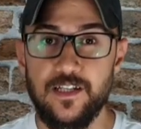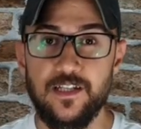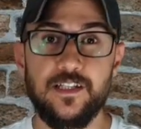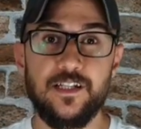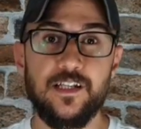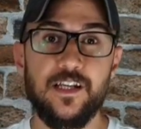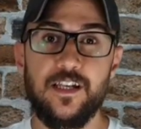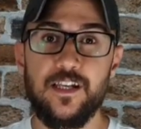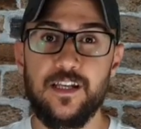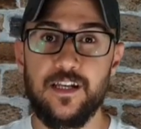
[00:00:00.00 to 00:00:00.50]

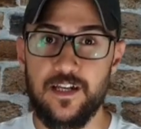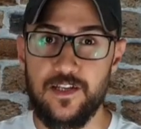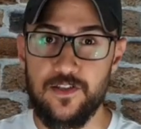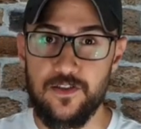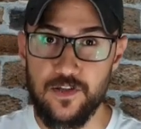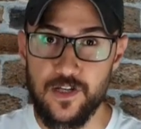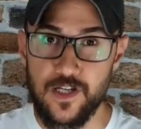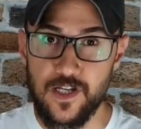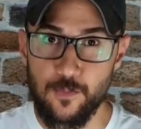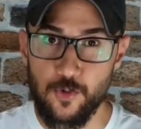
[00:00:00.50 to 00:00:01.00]
يلي
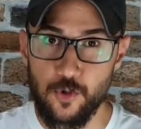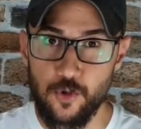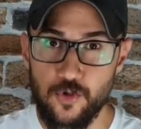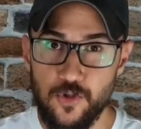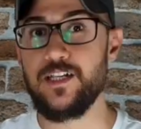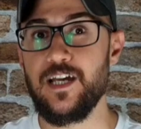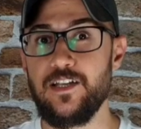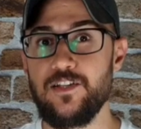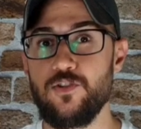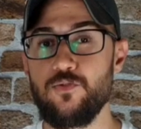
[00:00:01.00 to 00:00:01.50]
عظامه
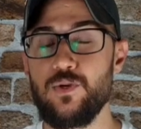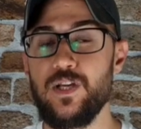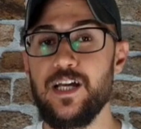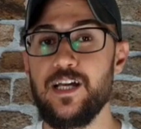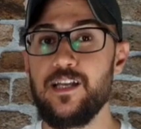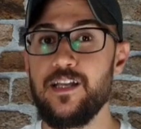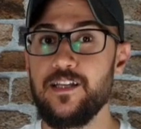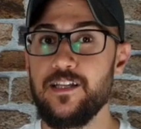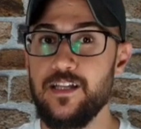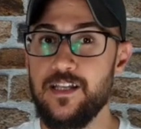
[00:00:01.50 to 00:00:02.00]
يحتوي
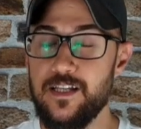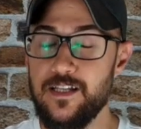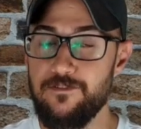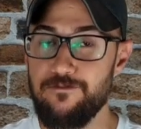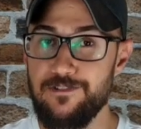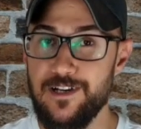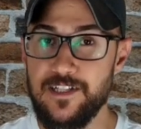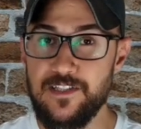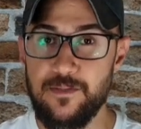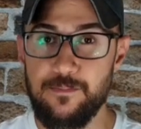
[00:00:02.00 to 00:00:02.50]
على
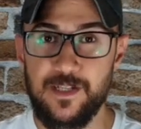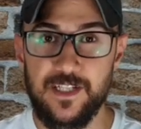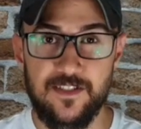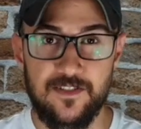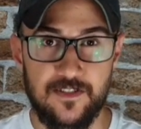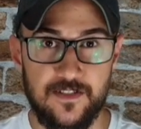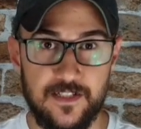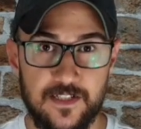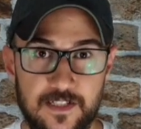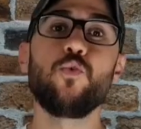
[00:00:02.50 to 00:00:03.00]
الفيتامين
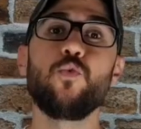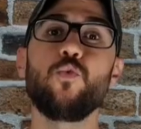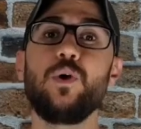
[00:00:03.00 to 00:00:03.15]
دي